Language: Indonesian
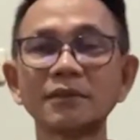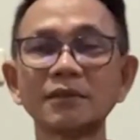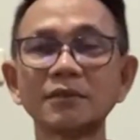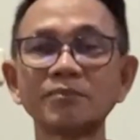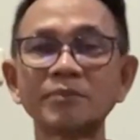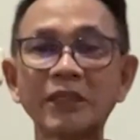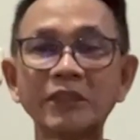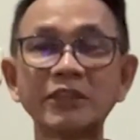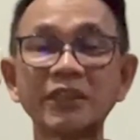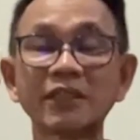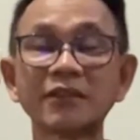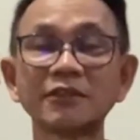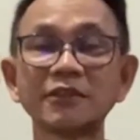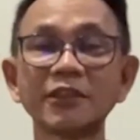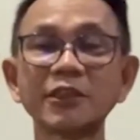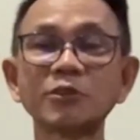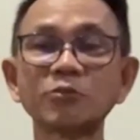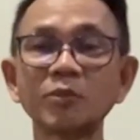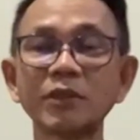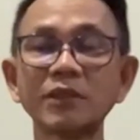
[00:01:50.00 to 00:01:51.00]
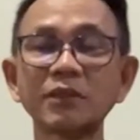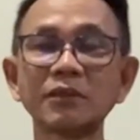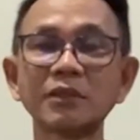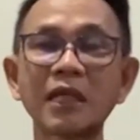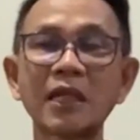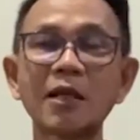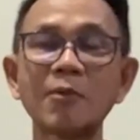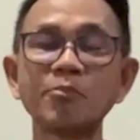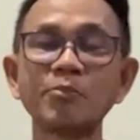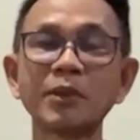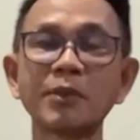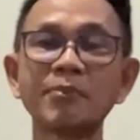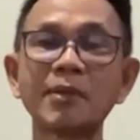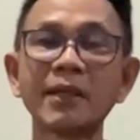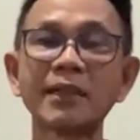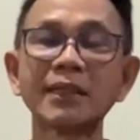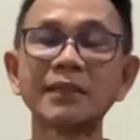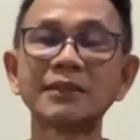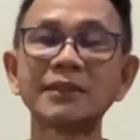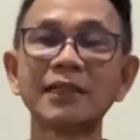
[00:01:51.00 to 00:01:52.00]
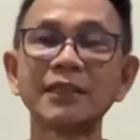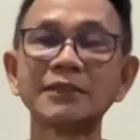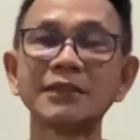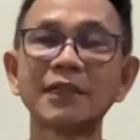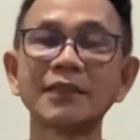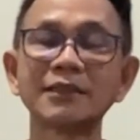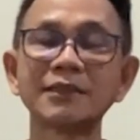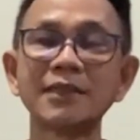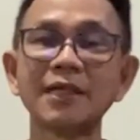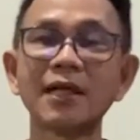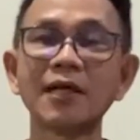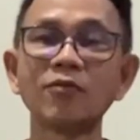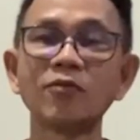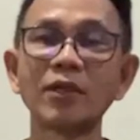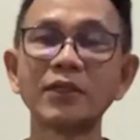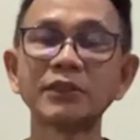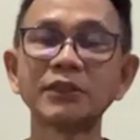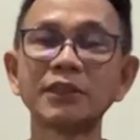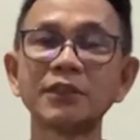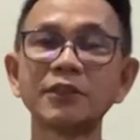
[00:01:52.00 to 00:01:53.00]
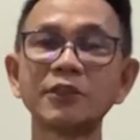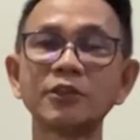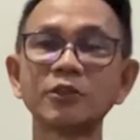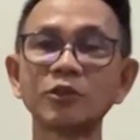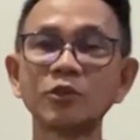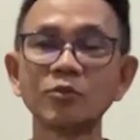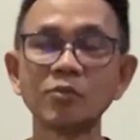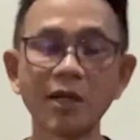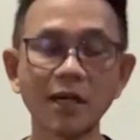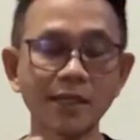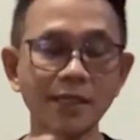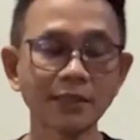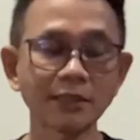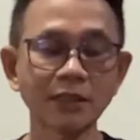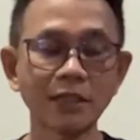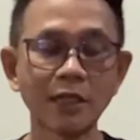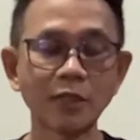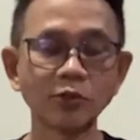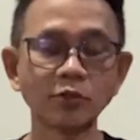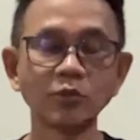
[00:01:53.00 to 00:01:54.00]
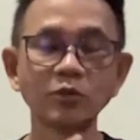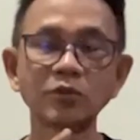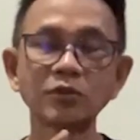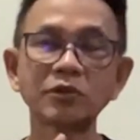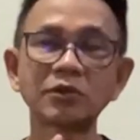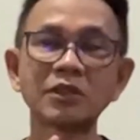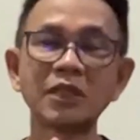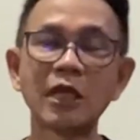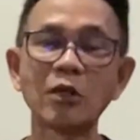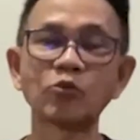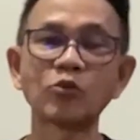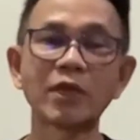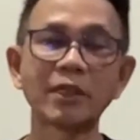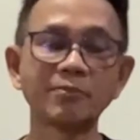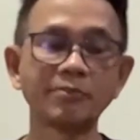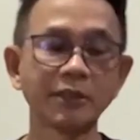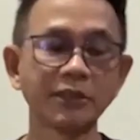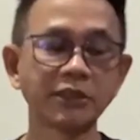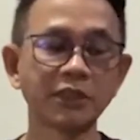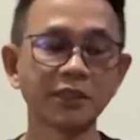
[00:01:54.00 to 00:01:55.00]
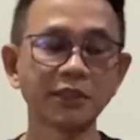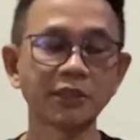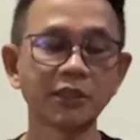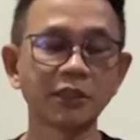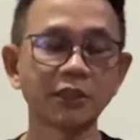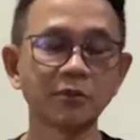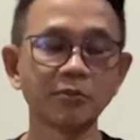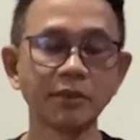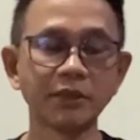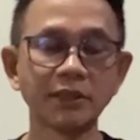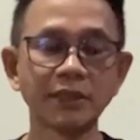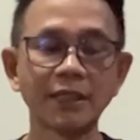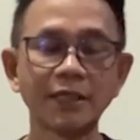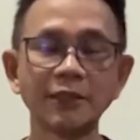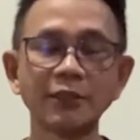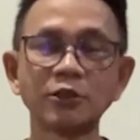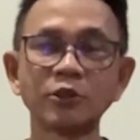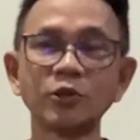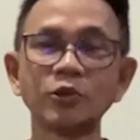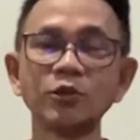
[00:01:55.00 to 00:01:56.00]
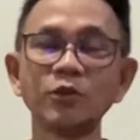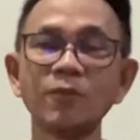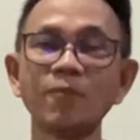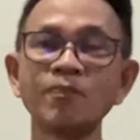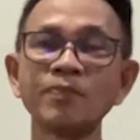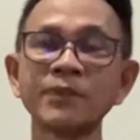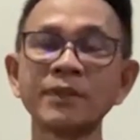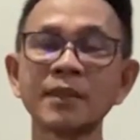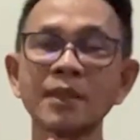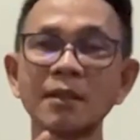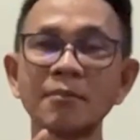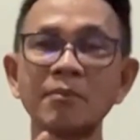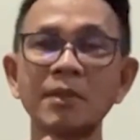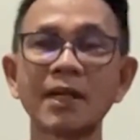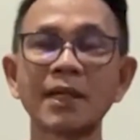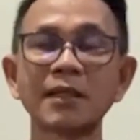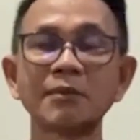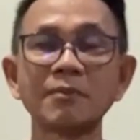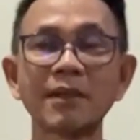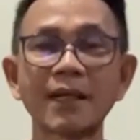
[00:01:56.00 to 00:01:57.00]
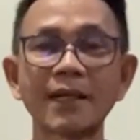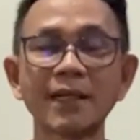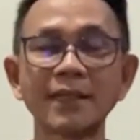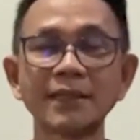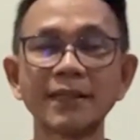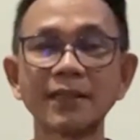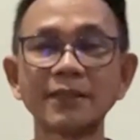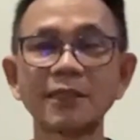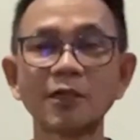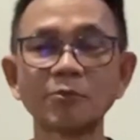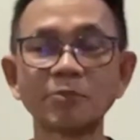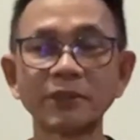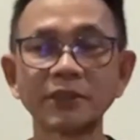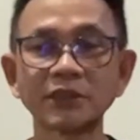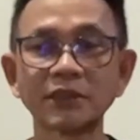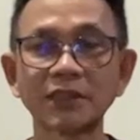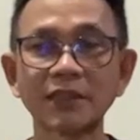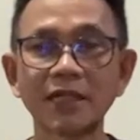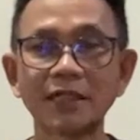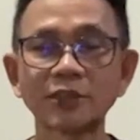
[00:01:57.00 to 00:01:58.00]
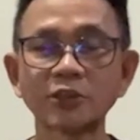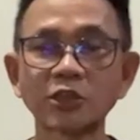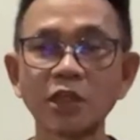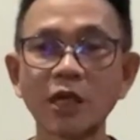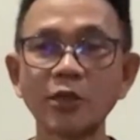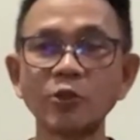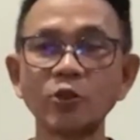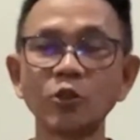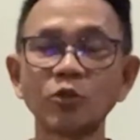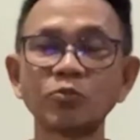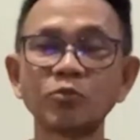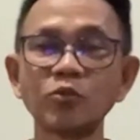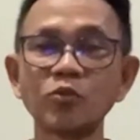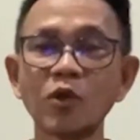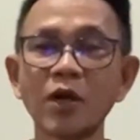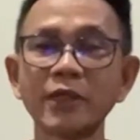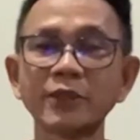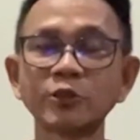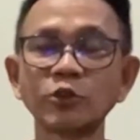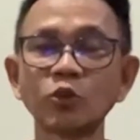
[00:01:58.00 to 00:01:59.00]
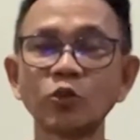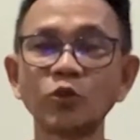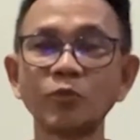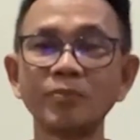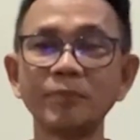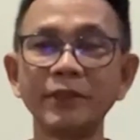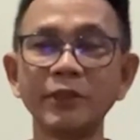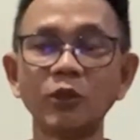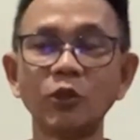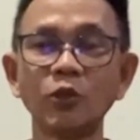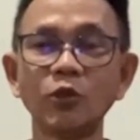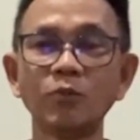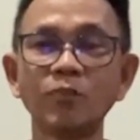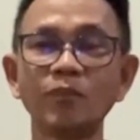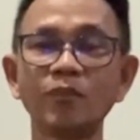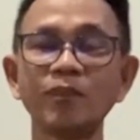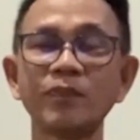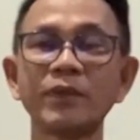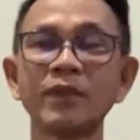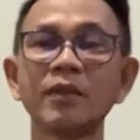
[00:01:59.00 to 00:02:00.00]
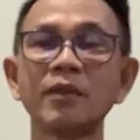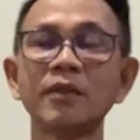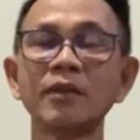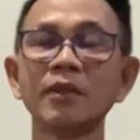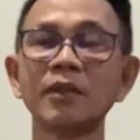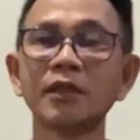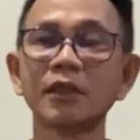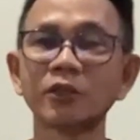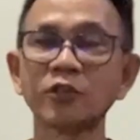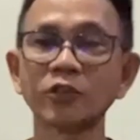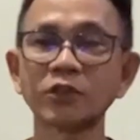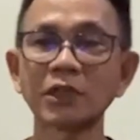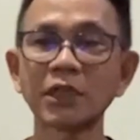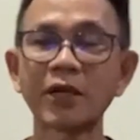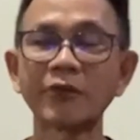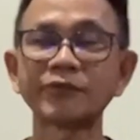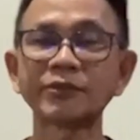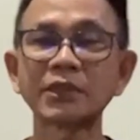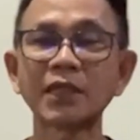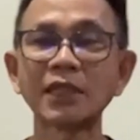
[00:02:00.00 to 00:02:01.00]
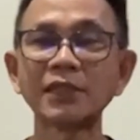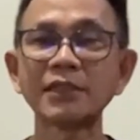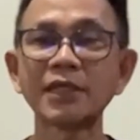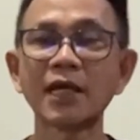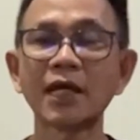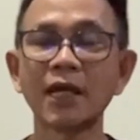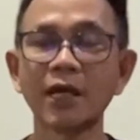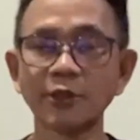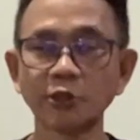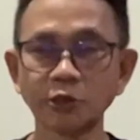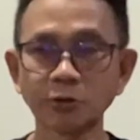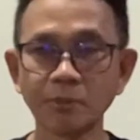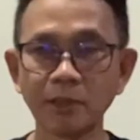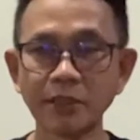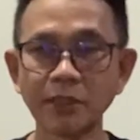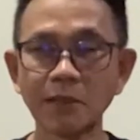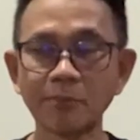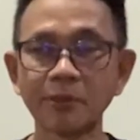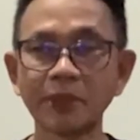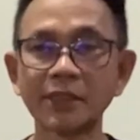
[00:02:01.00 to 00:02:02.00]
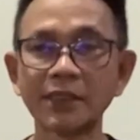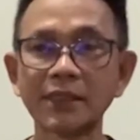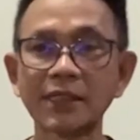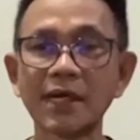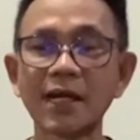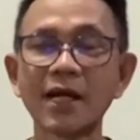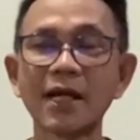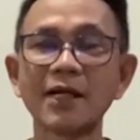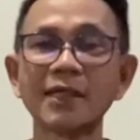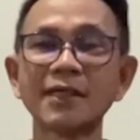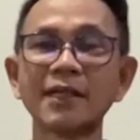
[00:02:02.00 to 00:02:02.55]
basic treatment dalam berbagai derajatnya wasir itu maka selalu dilakukan basic treatment yaitu makan makanan yang berserat sayur buah cukup minum terus lifestyle-nya harus banyak bergerak